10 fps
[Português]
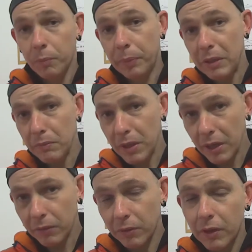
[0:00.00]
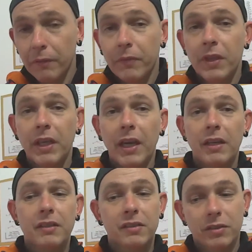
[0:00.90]
Primeiro, que
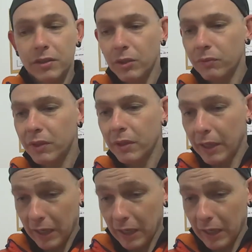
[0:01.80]
elas não